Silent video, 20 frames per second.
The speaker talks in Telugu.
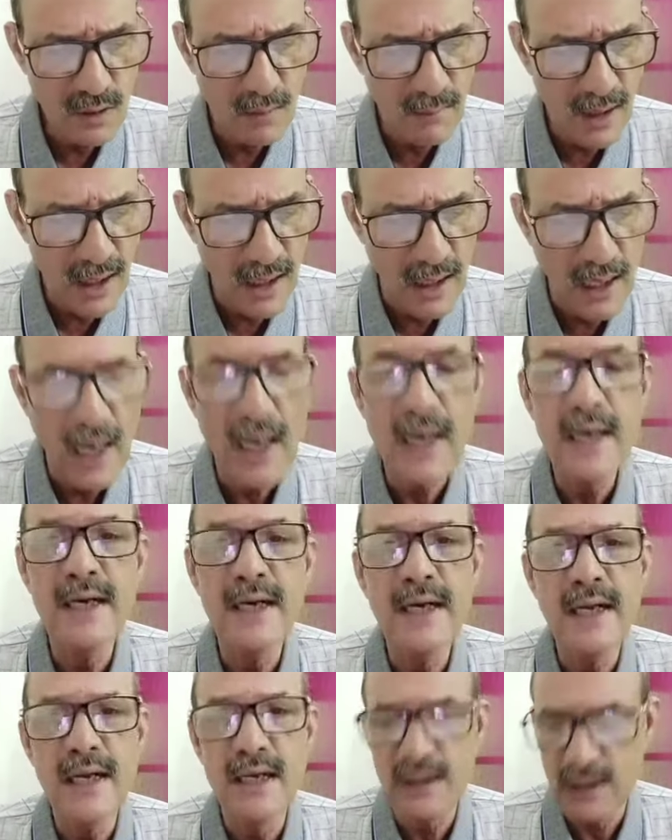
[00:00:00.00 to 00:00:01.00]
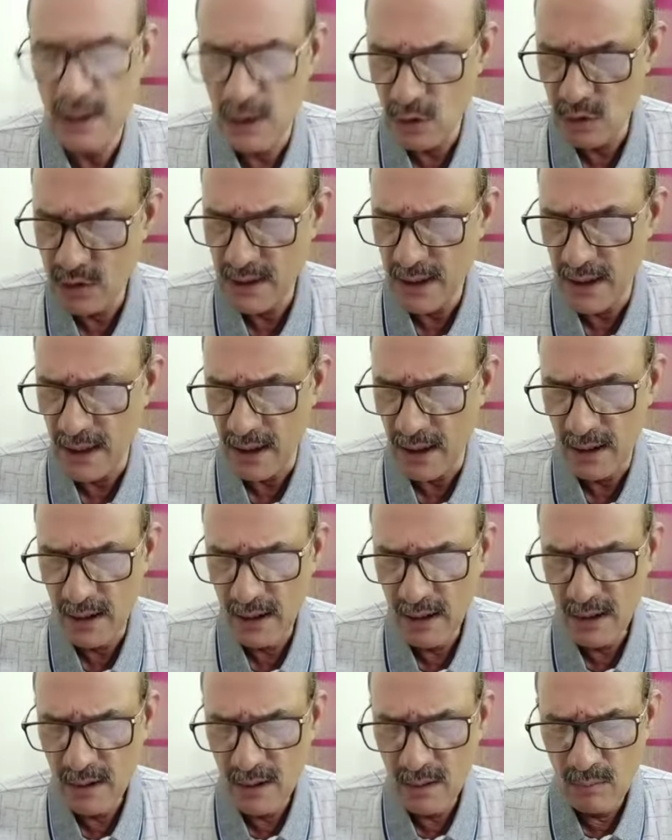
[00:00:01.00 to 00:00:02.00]
మన ఆల్ ఇండియా తెలుగు సేన
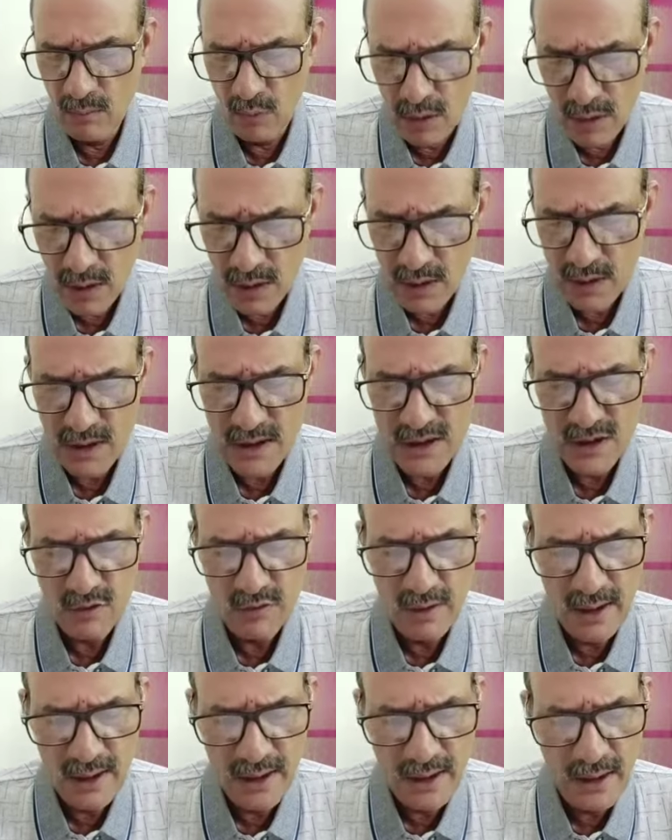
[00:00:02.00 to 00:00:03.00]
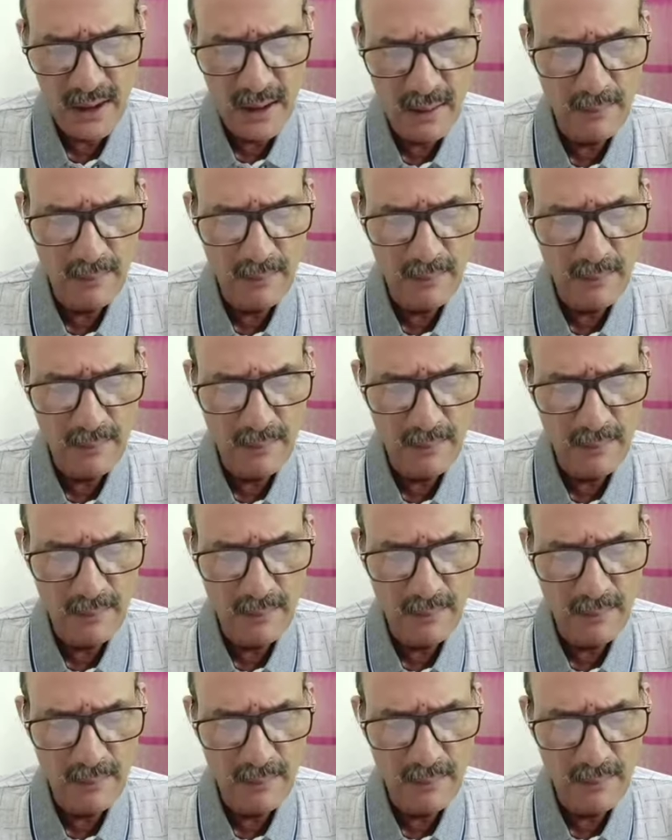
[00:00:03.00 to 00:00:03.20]
ముందుకు తీసుకువెళ్ళి